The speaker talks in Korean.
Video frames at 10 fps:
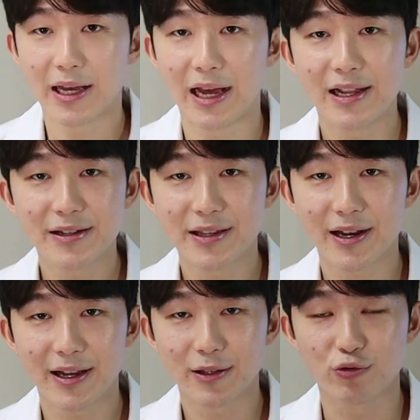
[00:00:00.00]

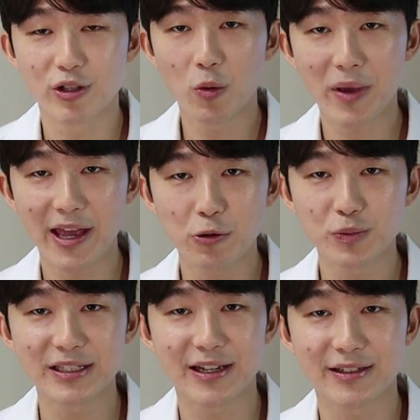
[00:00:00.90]
알레르기란 우리 몸에
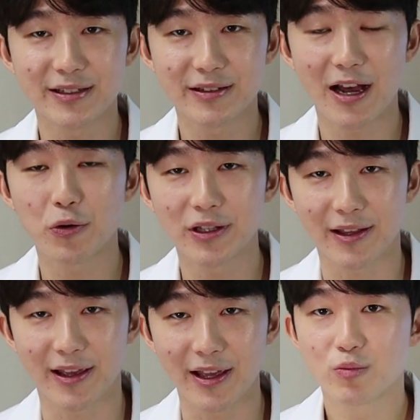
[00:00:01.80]
해롭지 않은 항원에
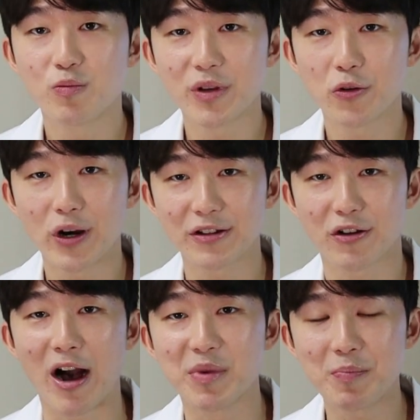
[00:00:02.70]
대해 불필요한
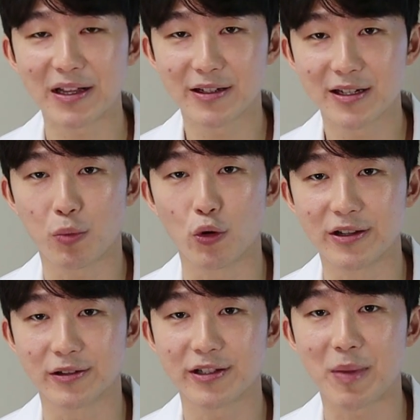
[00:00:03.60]
과민 반응을 보이는
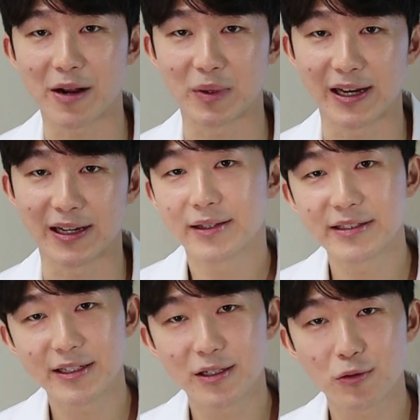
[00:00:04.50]
것을 말합니다.
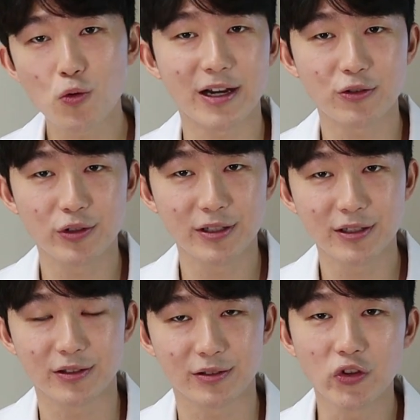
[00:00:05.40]
사실
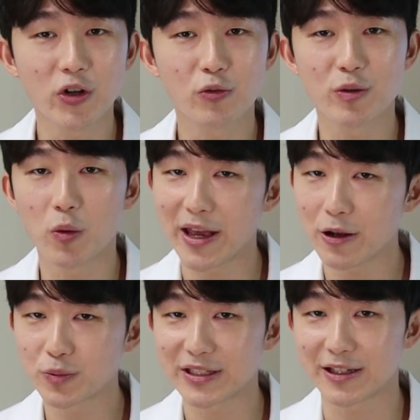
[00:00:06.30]
꽃가루는 전혀 우리 몸에
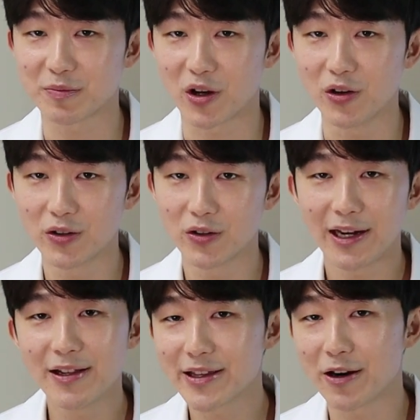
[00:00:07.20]
해롭지 않으며
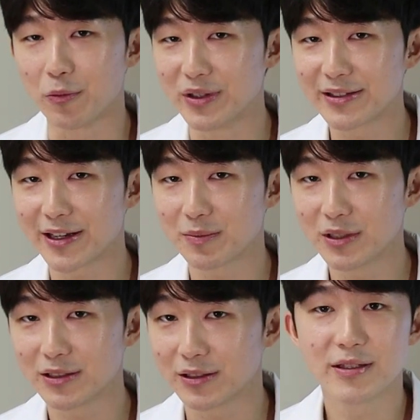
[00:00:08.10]
알레르기가 없는
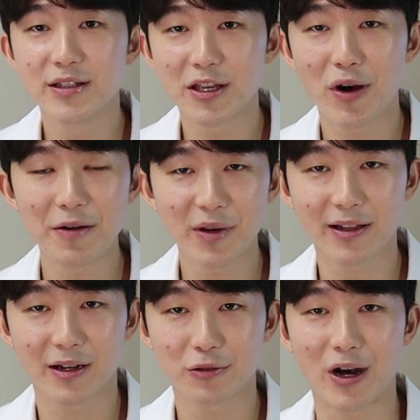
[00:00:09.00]
사람은 진드기와 함께
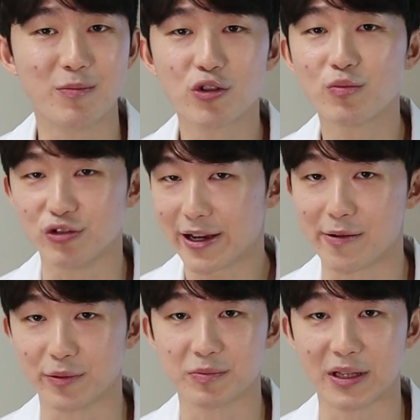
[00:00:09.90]
살아도 아무런 문제가
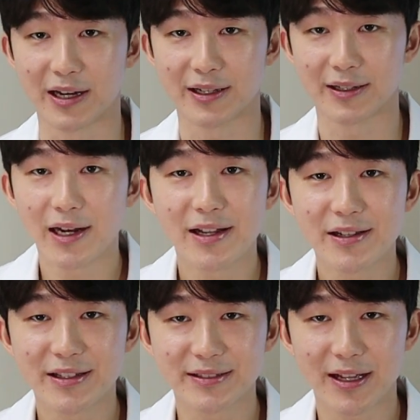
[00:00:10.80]
없습니다.
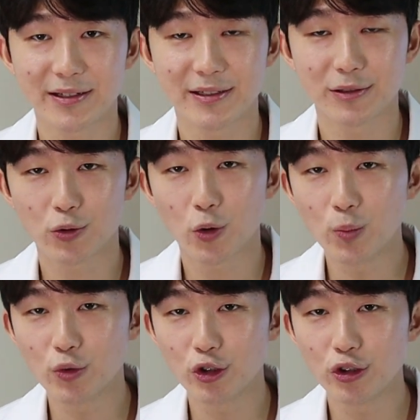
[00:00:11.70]
알레르기 증상은
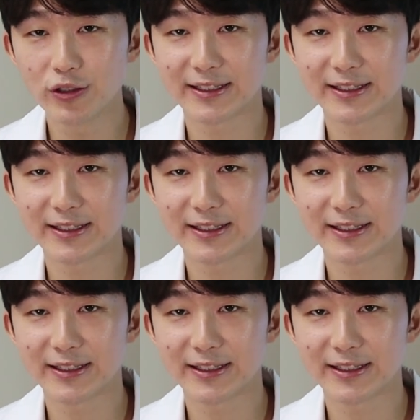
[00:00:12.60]
콧물,